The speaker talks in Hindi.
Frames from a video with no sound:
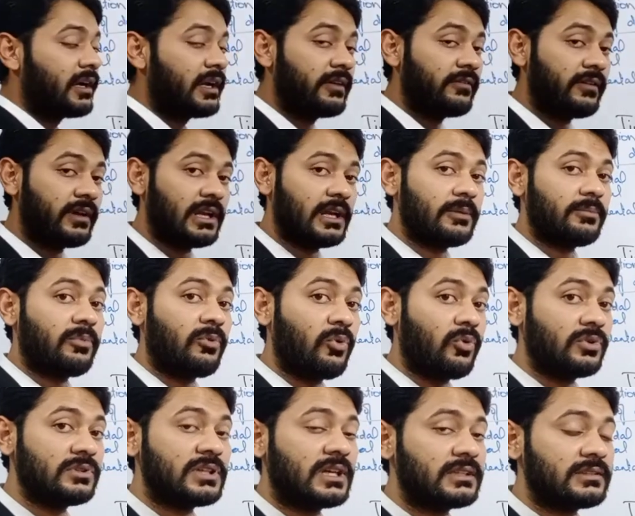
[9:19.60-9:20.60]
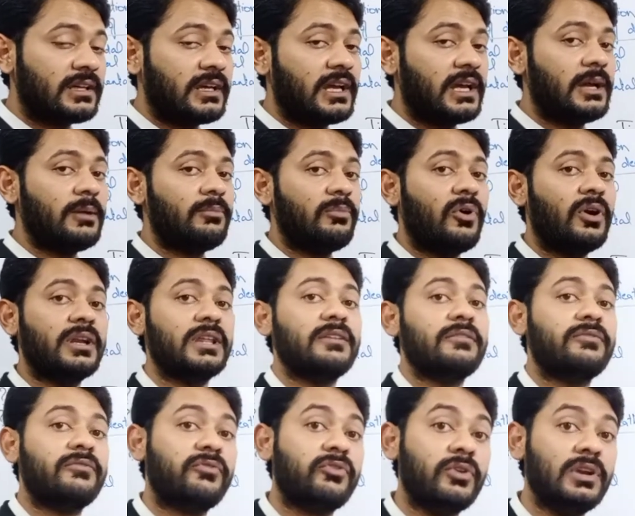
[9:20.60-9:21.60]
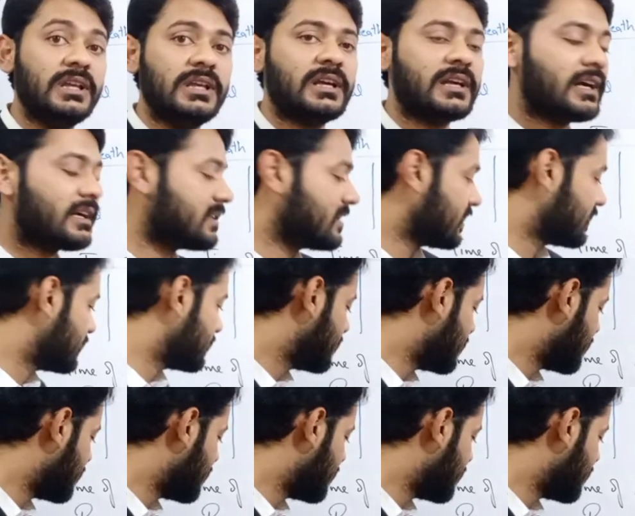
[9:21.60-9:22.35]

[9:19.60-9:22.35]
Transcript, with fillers: डेवलप हो जाता है बॉडी फुल अकड़ जाती